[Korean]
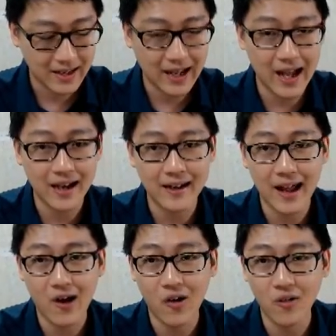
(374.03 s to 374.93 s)

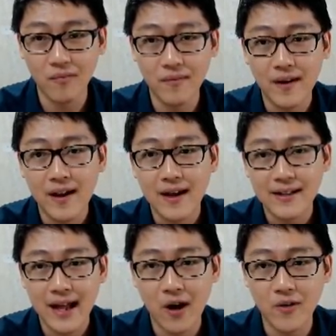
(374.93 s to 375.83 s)
한그라옴
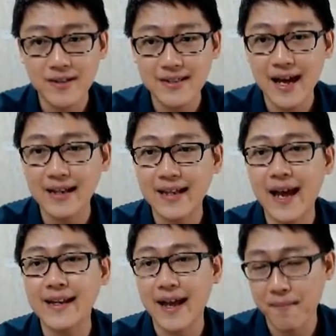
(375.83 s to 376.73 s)
다오이
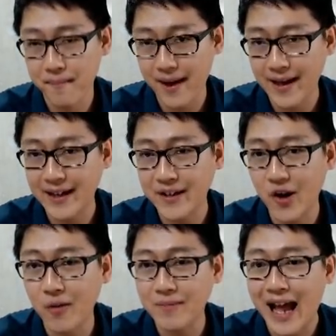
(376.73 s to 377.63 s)
싸따이 냠바이
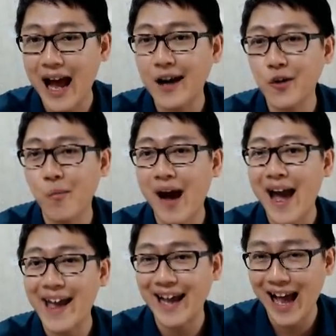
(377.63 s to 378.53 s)
크뇽 다룸
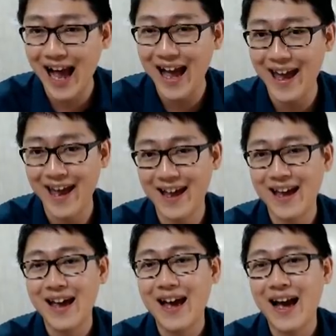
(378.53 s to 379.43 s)
하이까이.
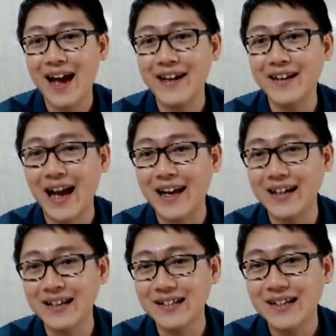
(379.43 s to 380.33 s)
아니
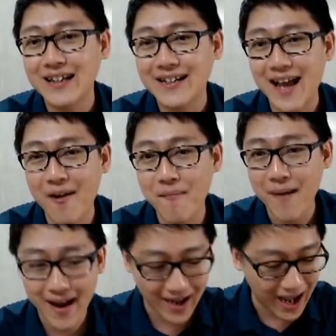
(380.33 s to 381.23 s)
아는
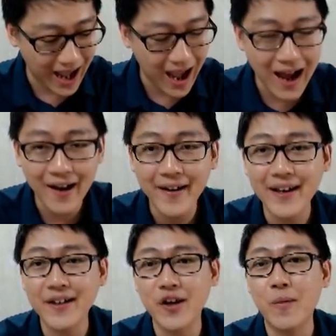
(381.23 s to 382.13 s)
냠바이 하이
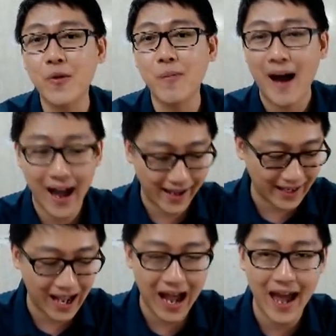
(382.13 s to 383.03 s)
크뇽 룸
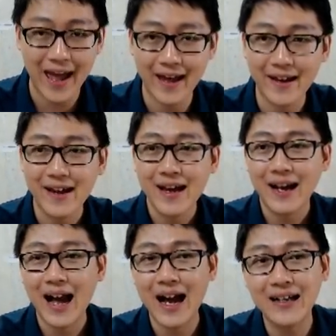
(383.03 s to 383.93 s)
하이까이.
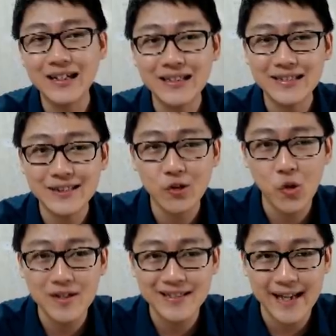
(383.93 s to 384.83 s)
강르
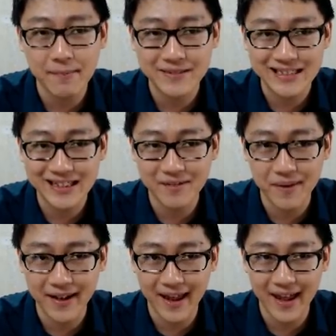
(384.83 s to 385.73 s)
스롤 스탑
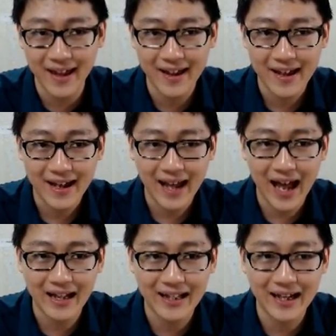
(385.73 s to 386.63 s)
지응매네.
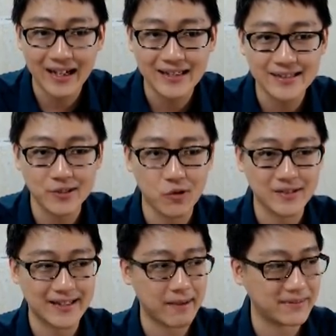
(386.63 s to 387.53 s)
강르 스롤
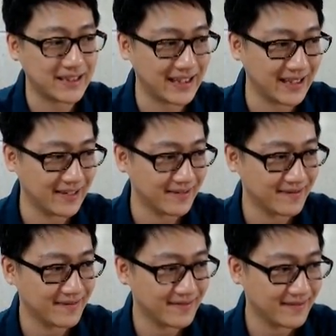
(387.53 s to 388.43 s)
스탑 지응.
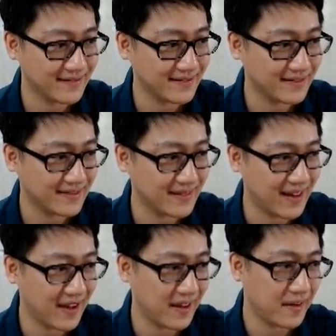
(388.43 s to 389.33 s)

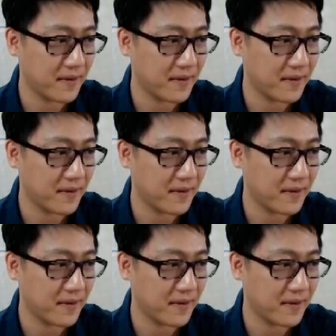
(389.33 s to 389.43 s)
네.